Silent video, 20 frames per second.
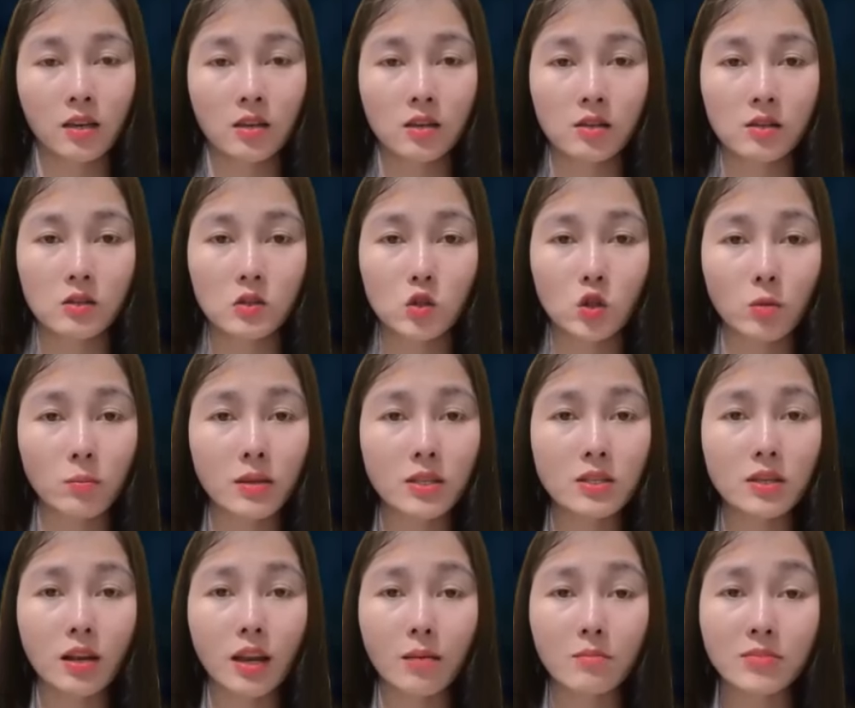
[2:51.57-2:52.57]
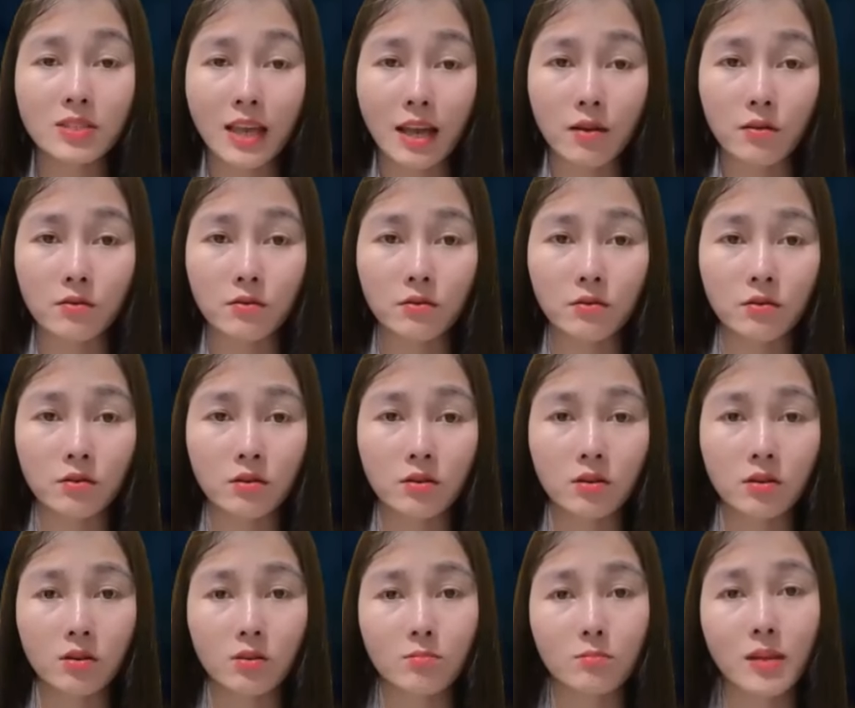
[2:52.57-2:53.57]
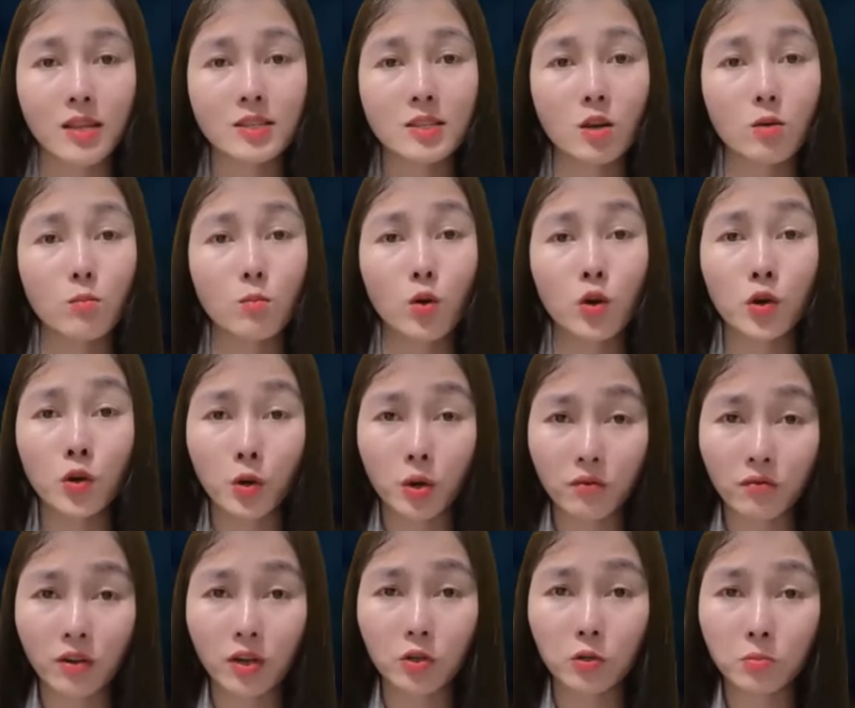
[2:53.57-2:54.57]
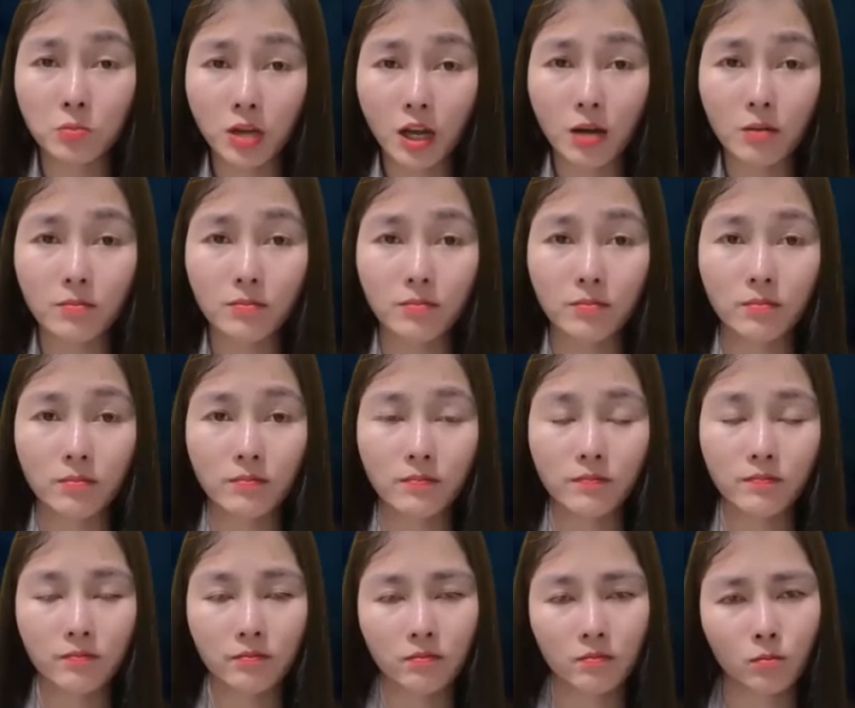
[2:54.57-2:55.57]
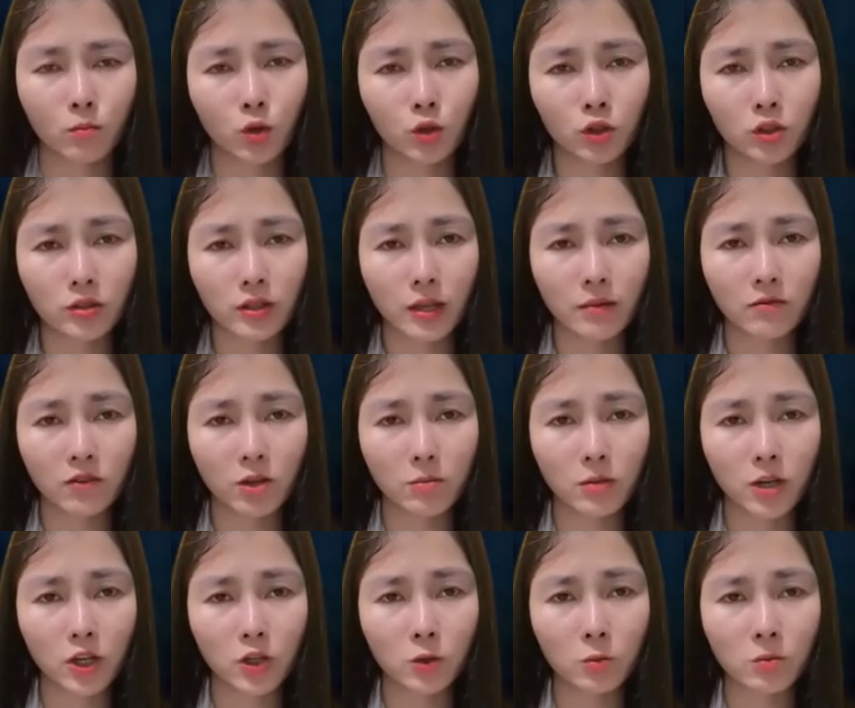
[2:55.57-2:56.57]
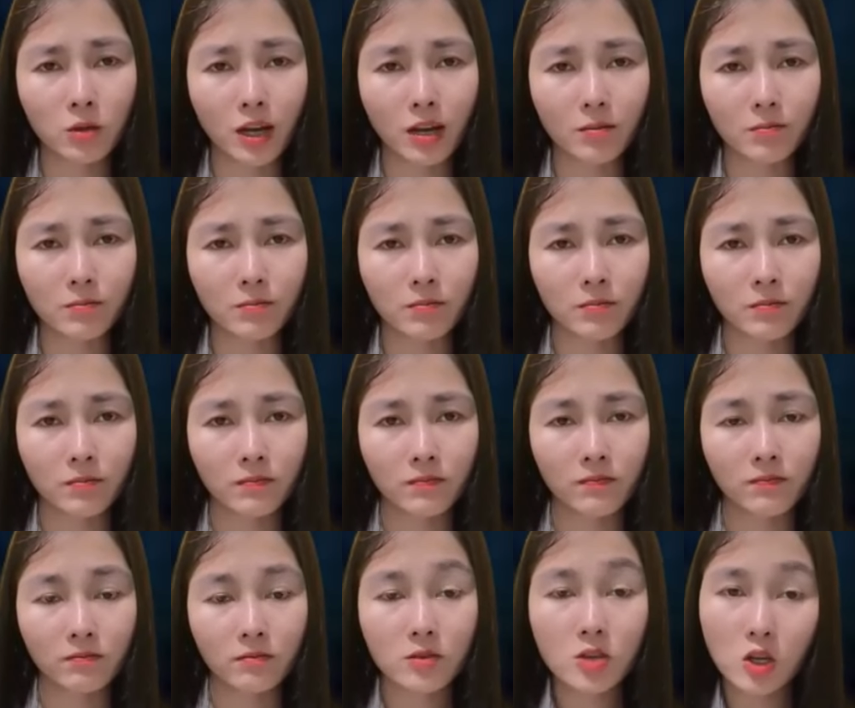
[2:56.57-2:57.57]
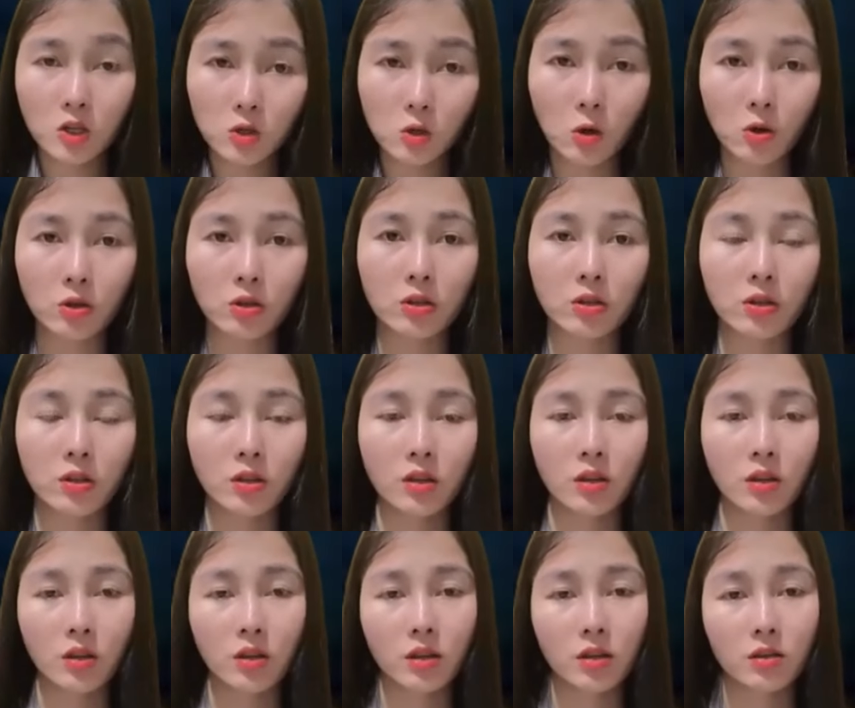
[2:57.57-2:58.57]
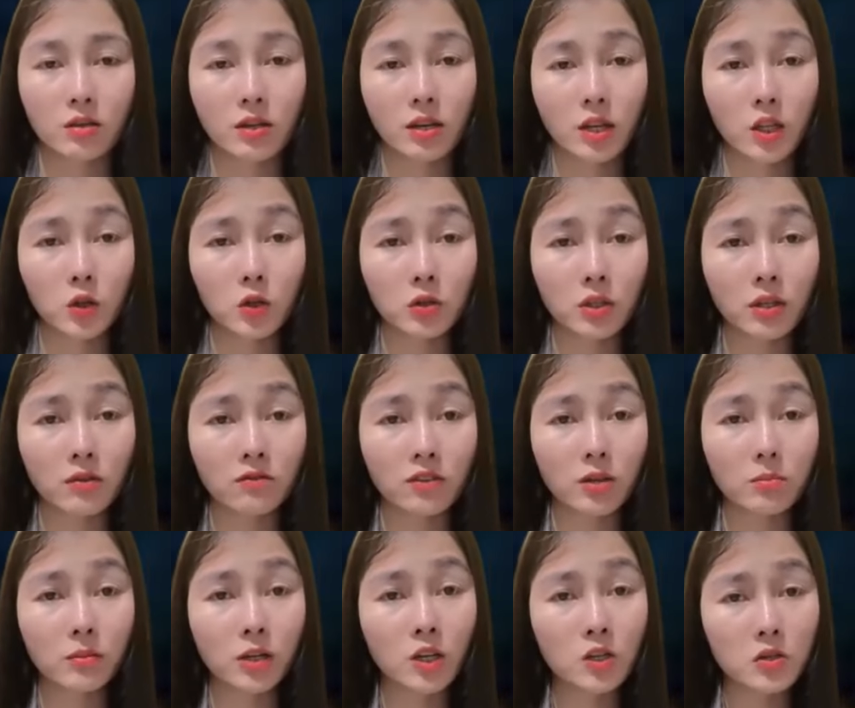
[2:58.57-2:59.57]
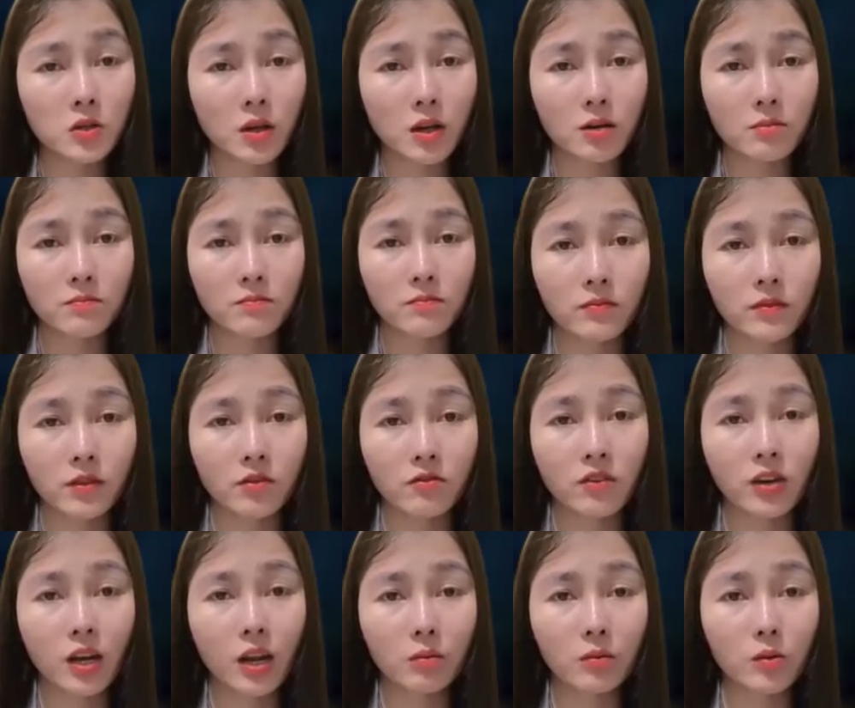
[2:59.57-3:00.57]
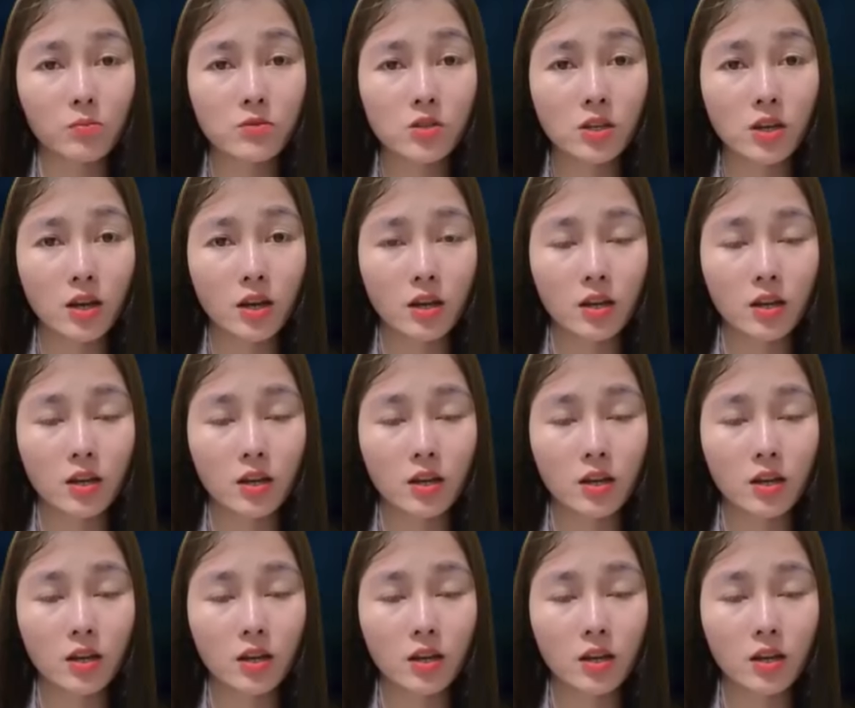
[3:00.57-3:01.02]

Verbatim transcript: Rồi bây giờ làm sao? Bây giờ ông muốn đổi vợ đúng không? Muốn có thêm vợ mới đúng không? Được rồi, để tôi tìm vợ mới cho ông. Vừa lòng ông chưa?